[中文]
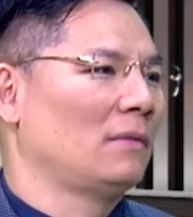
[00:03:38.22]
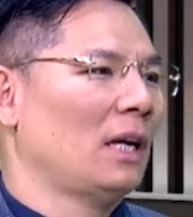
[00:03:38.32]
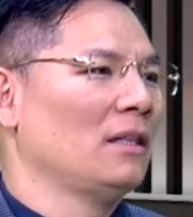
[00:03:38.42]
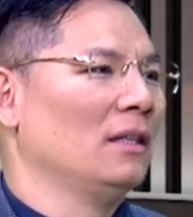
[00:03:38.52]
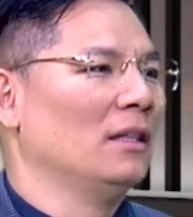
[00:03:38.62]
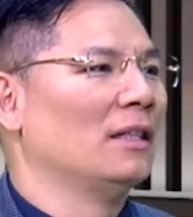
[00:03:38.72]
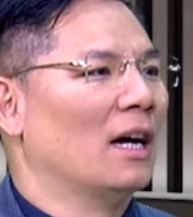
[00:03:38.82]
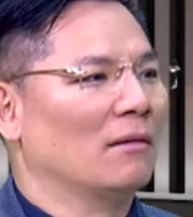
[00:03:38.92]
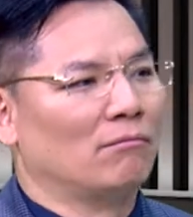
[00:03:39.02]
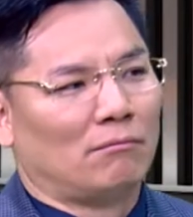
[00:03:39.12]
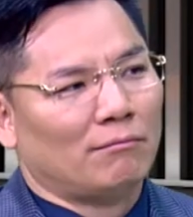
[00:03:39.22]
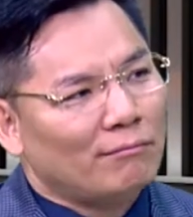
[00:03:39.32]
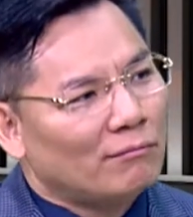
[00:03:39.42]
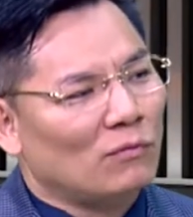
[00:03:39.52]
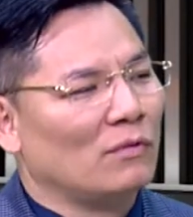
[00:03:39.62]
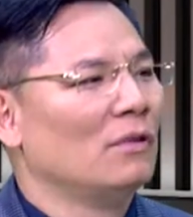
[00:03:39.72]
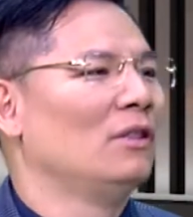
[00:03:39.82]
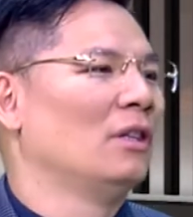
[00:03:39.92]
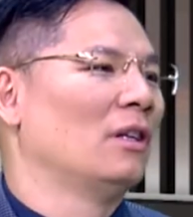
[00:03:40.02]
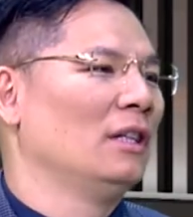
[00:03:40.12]
带行李箱，嗯，
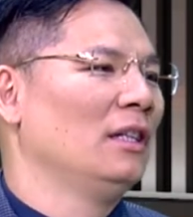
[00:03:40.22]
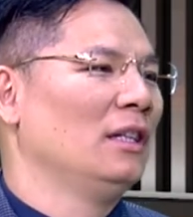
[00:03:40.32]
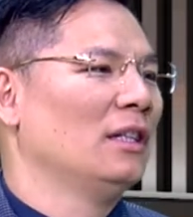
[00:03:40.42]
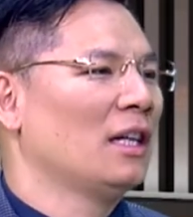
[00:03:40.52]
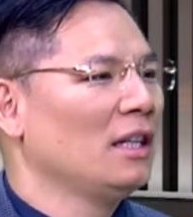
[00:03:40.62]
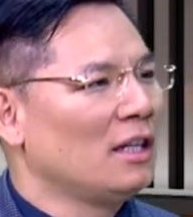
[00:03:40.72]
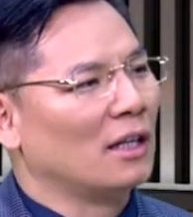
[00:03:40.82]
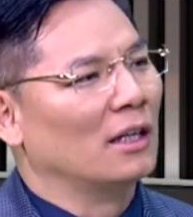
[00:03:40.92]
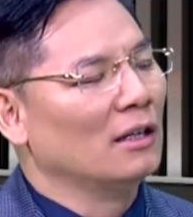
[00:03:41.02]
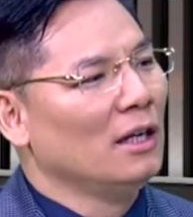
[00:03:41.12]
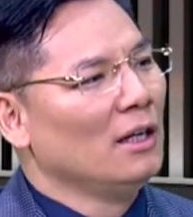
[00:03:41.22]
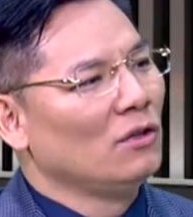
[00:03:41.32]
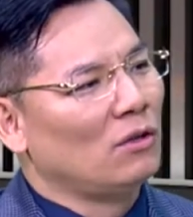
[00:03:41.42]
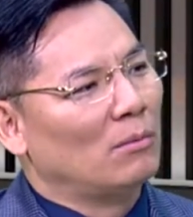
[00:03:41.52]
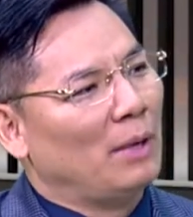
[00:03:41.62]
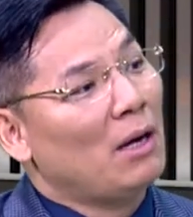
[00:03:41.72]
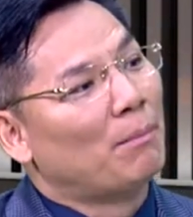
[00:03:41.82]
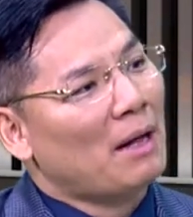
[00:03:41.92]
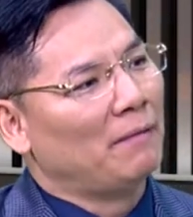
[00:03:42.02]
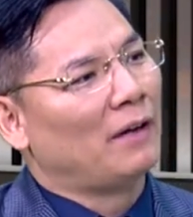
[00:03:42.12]
你能，那你可能就没有
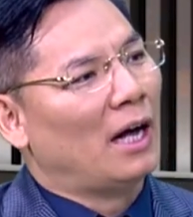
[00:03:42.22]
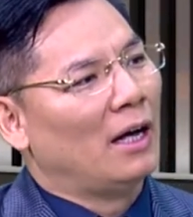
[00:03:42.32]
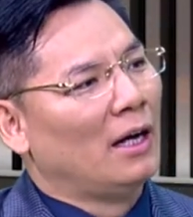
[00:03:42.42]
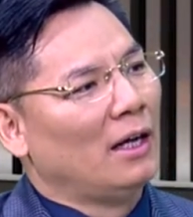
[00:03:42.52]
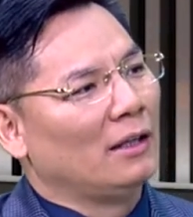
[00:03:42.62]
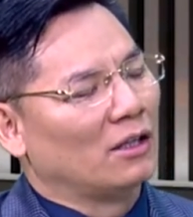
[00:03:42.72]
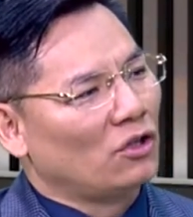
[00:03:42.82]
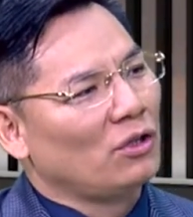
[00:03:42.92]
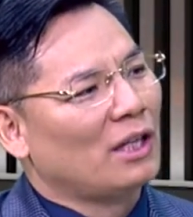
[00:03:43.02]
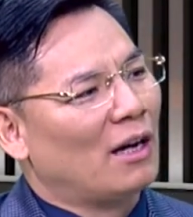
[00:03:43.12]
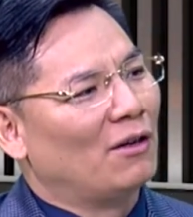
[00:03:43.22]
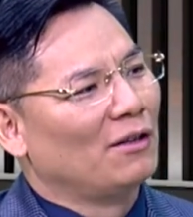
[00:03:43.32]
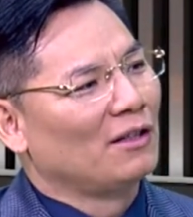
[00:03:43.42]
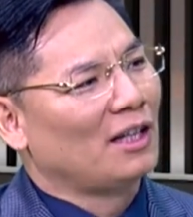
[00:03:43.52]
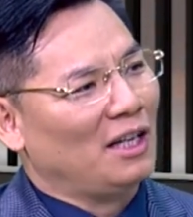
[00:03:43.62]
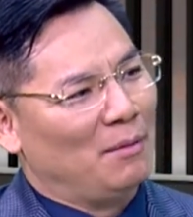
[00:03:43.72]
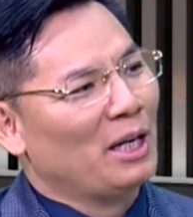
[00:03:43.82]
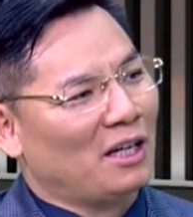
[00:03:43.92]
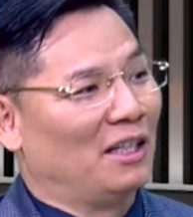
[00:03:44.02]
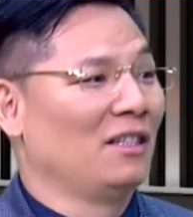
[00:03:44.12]
办法能知道它里面
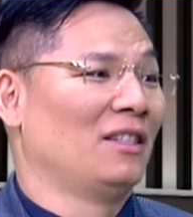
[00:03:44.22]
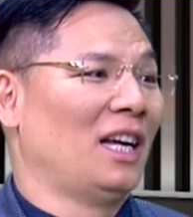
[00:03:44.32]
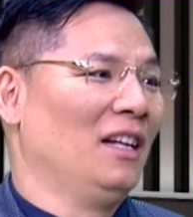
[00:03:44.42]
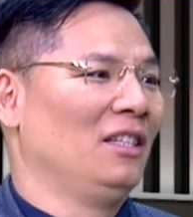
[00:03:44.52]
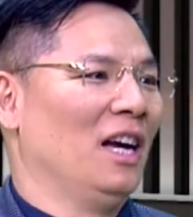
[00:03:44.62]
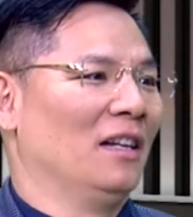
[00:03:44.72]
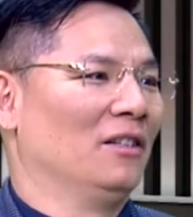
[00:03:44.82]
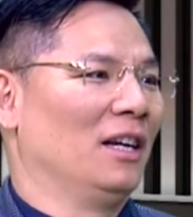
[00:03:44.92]
可能是带着枪这